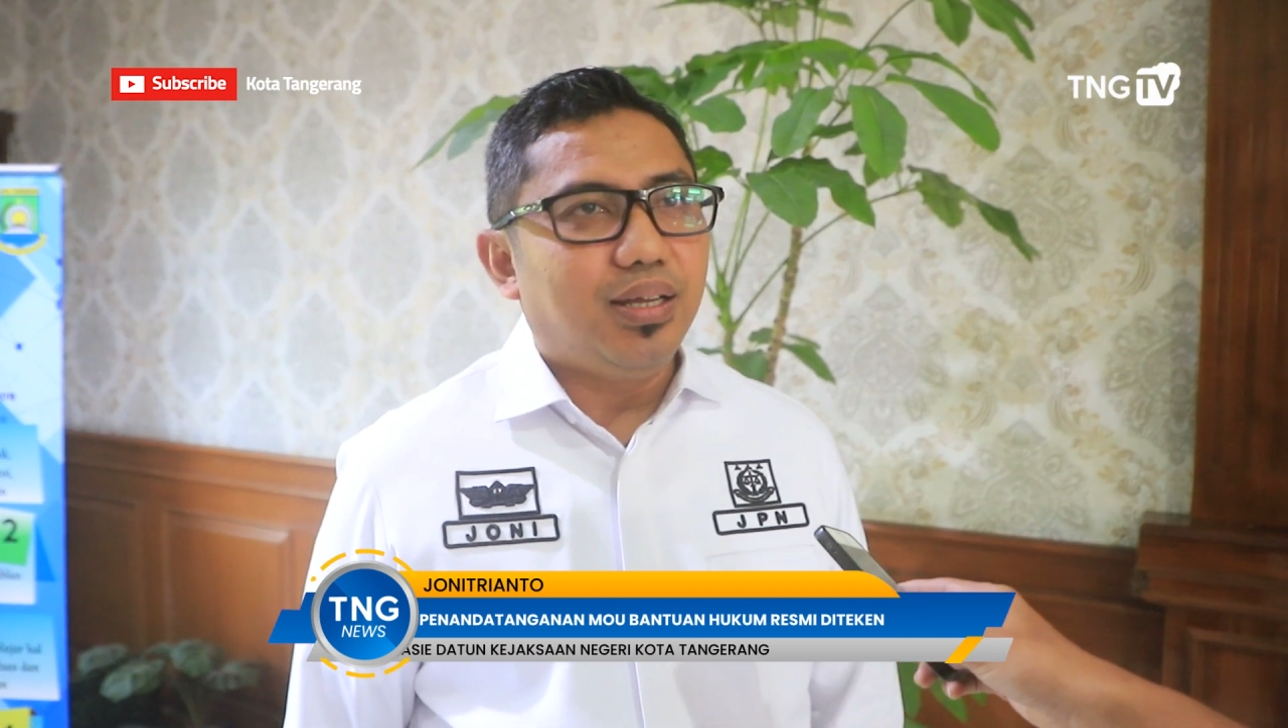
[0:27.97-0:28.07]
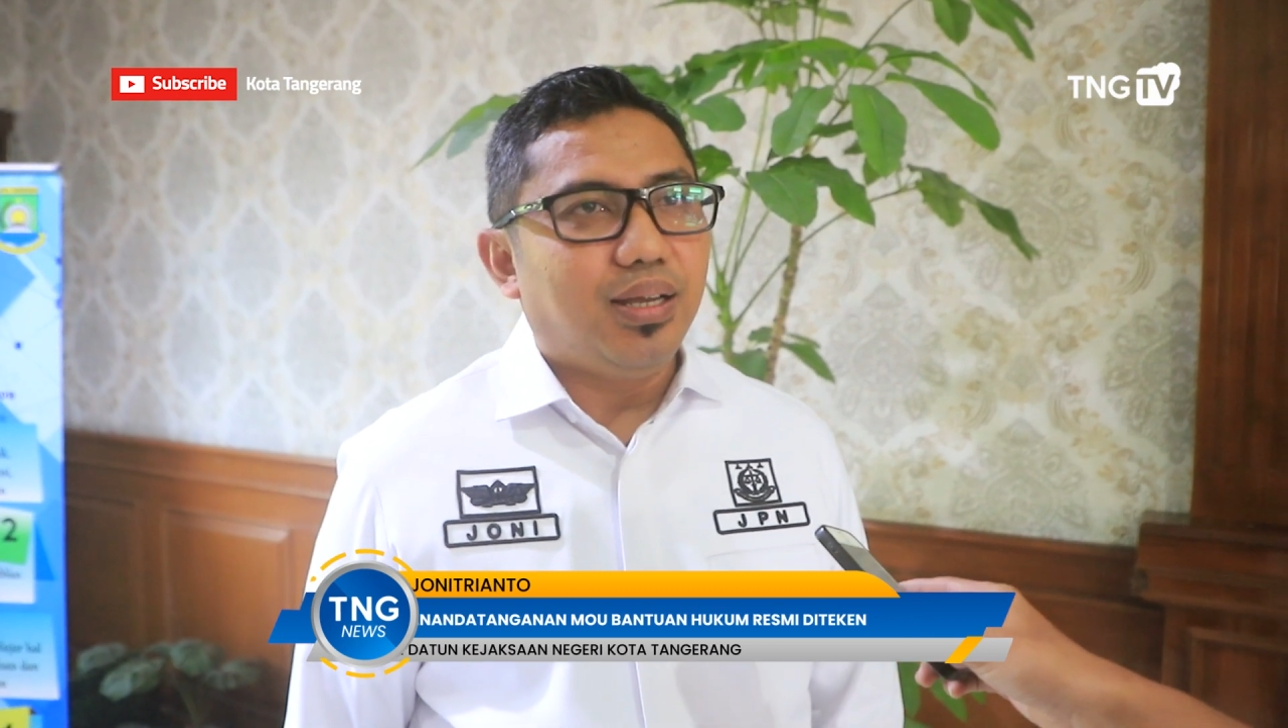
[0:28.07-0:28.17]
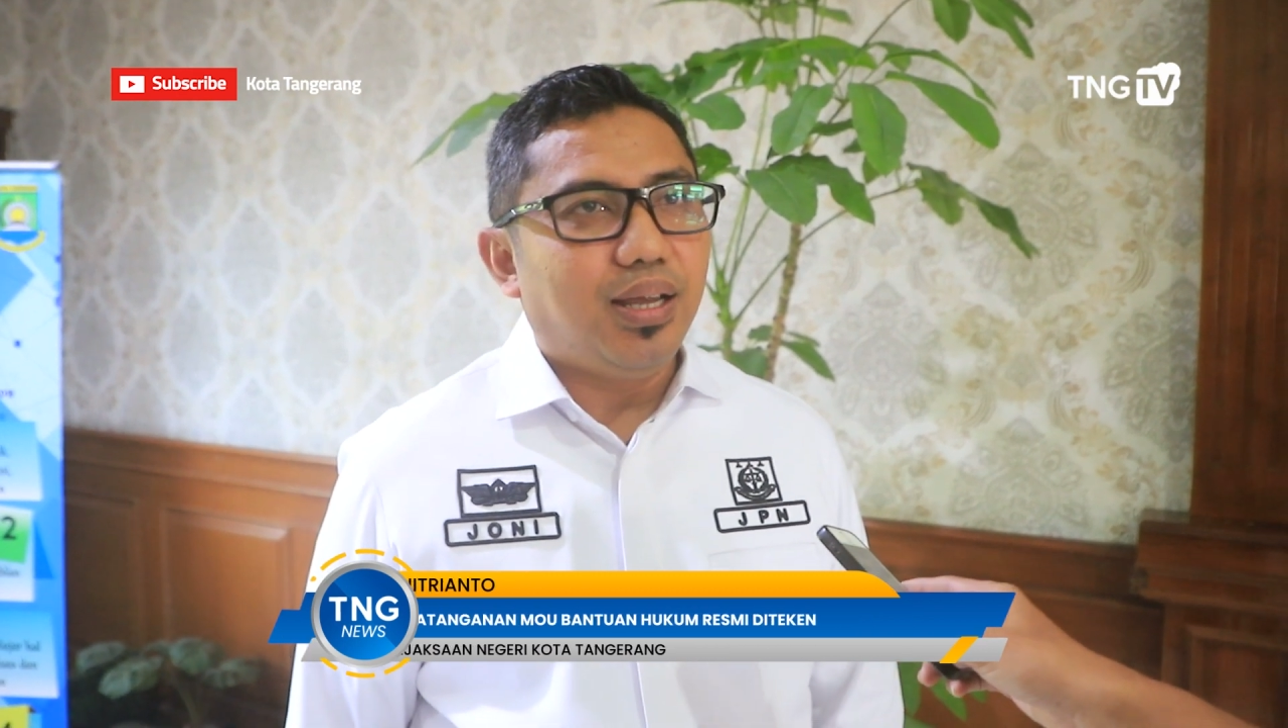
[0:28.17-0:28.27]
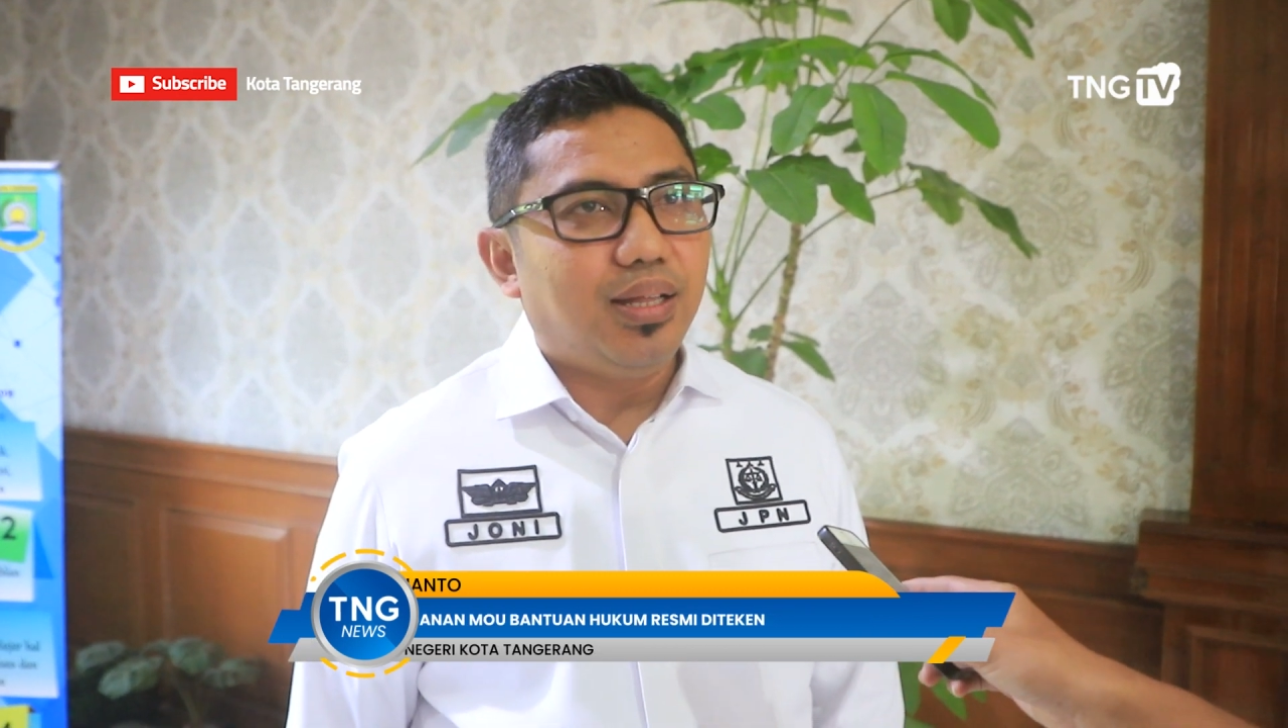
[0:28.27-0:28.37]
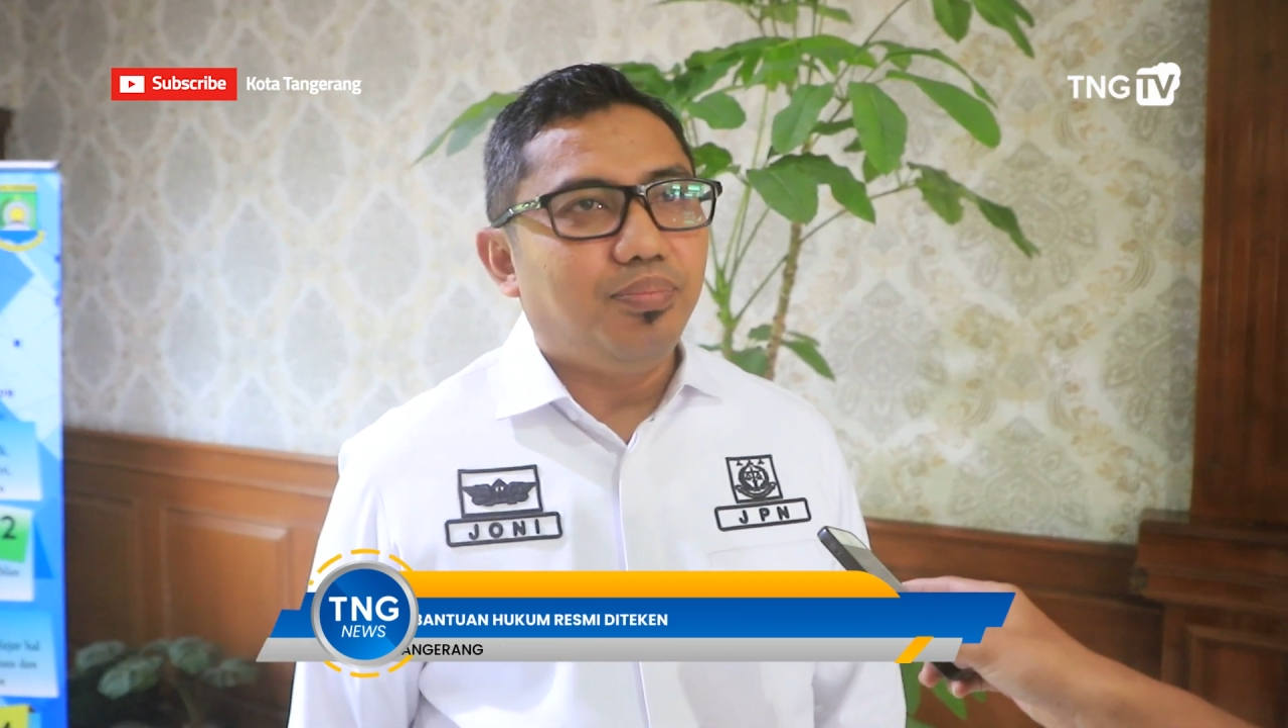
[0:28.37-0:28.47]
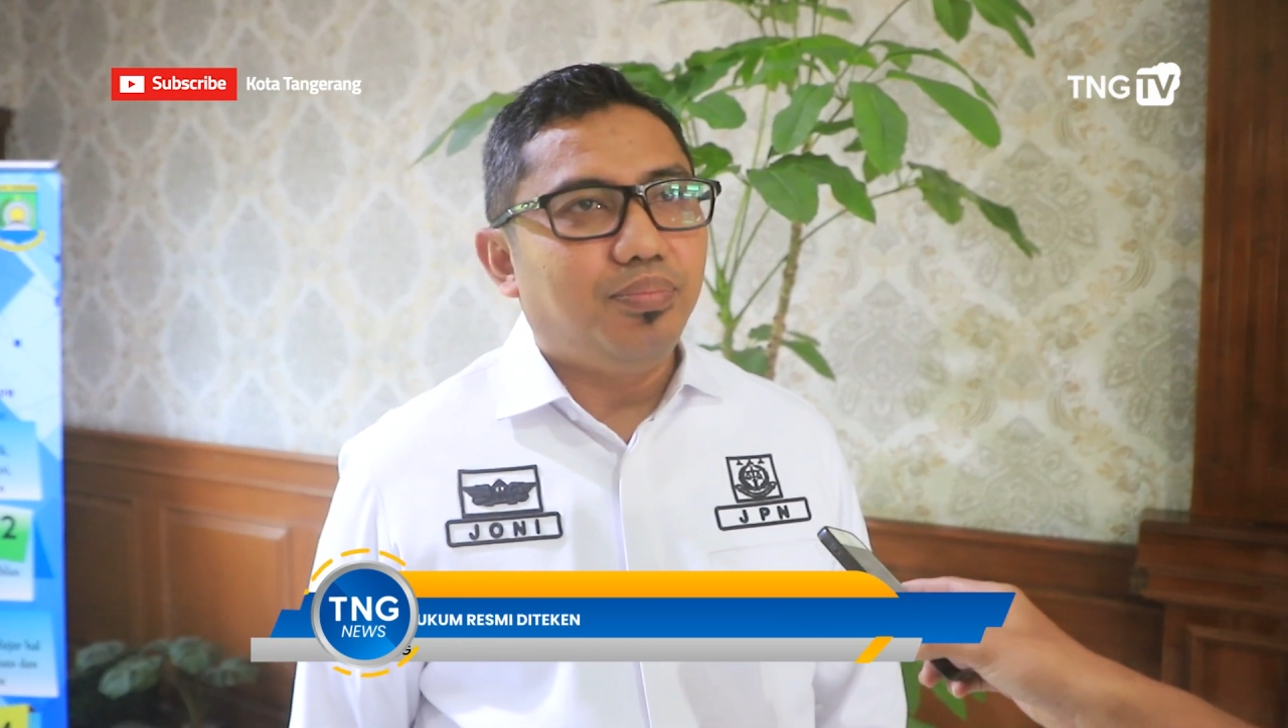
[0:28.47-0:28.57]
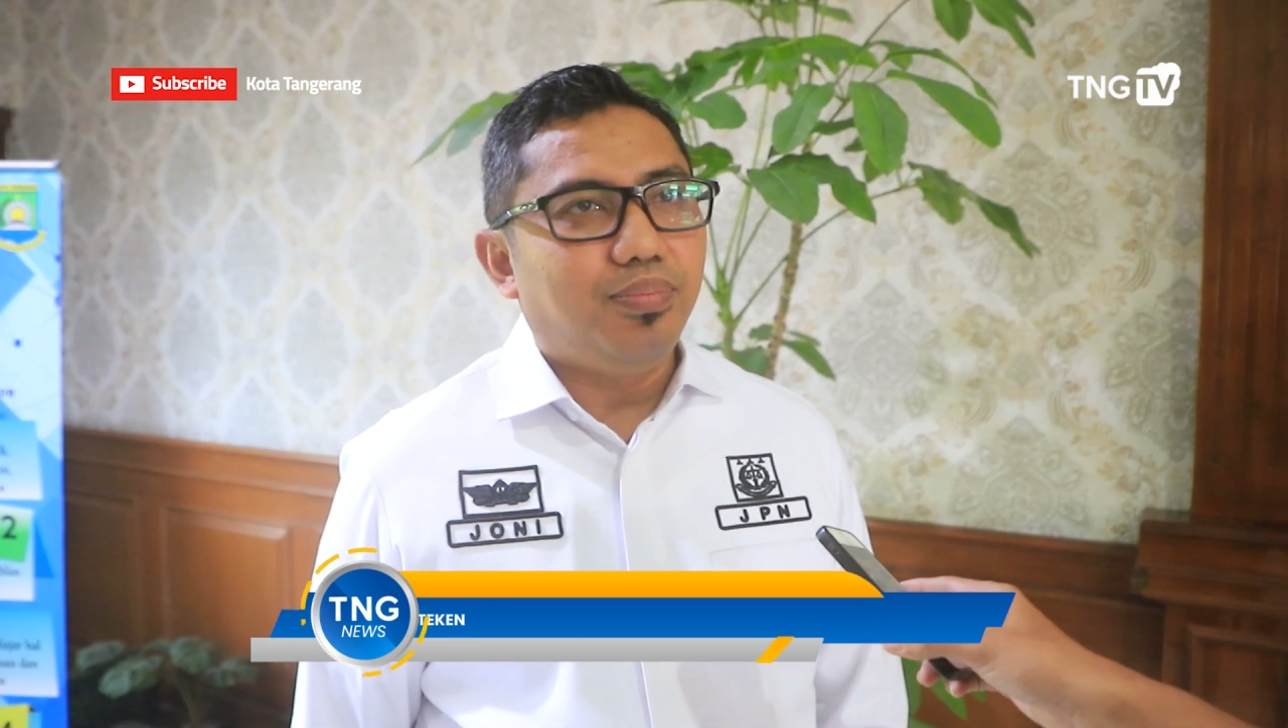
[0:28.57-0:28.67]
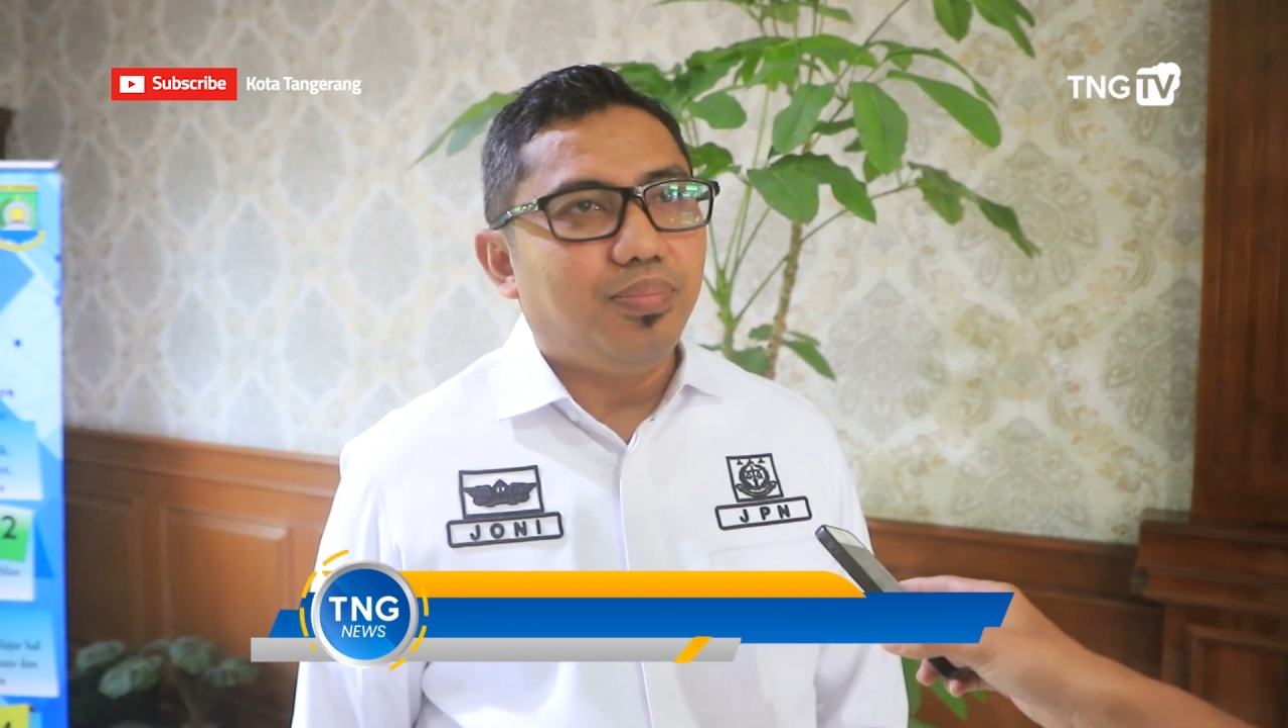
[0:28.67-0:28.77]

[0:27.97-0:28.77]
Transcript: dengan